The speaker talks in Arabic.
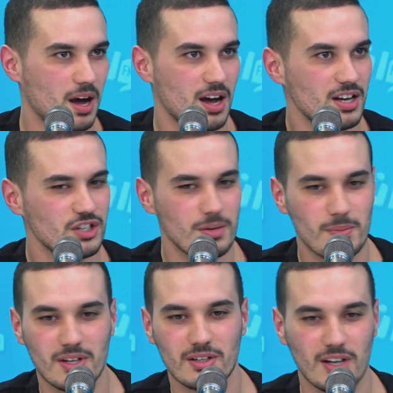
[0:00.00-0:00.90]
حاجه
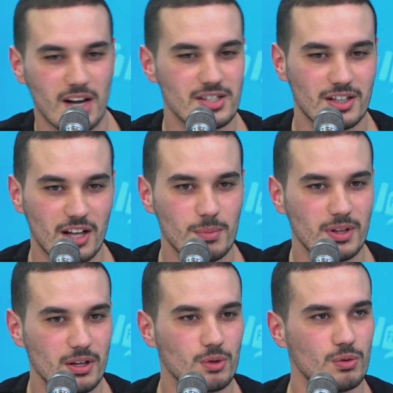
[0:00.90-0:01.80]
ما حسيت العباد
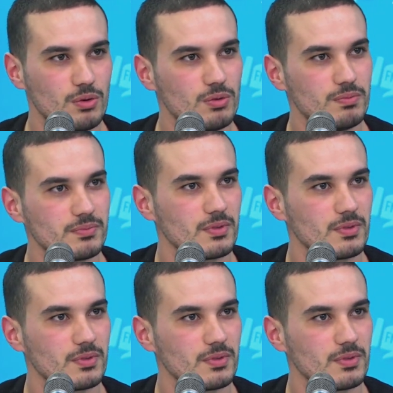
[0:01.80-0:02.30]
اللي يقولوا